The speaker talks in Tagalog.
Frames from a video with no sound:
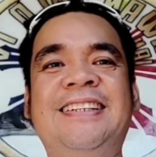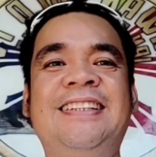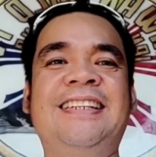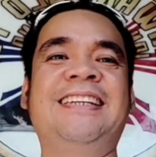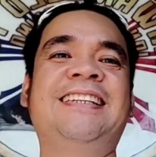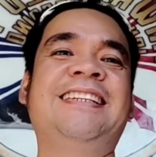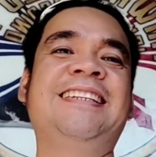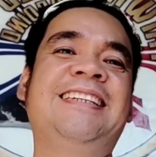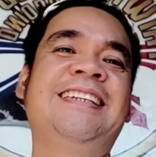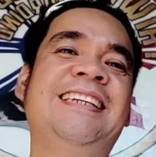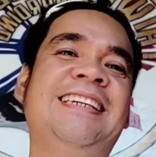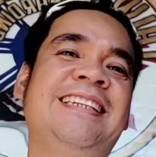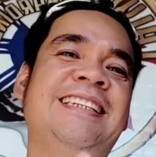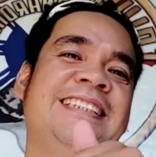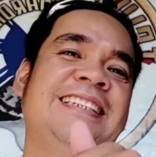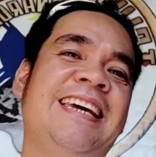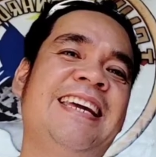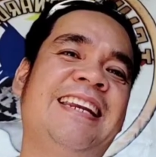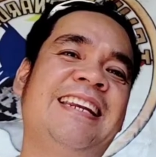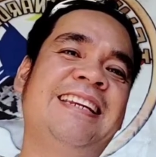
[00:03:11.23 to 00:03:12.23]
Yun,
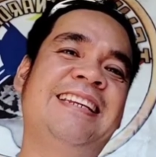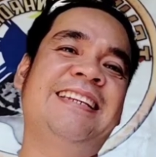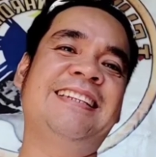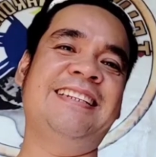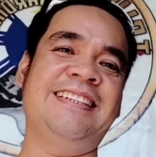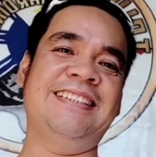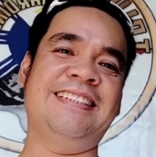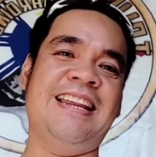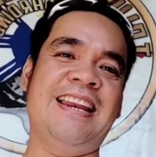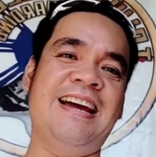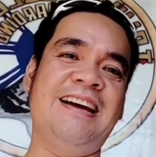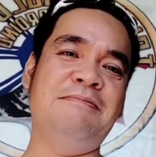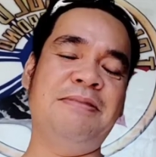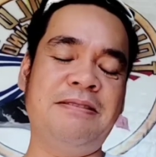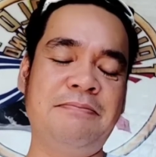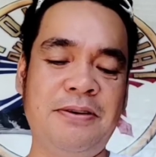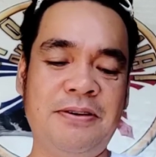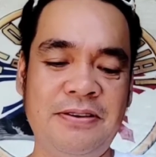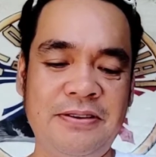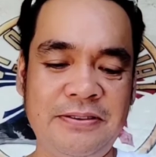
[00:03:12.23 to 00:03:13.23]
sir,
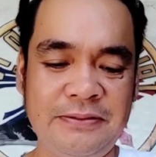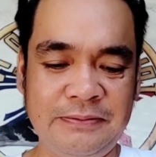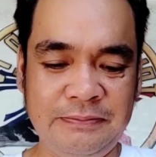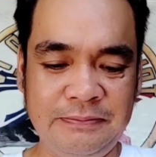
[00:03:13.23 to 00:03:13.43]
salamat po.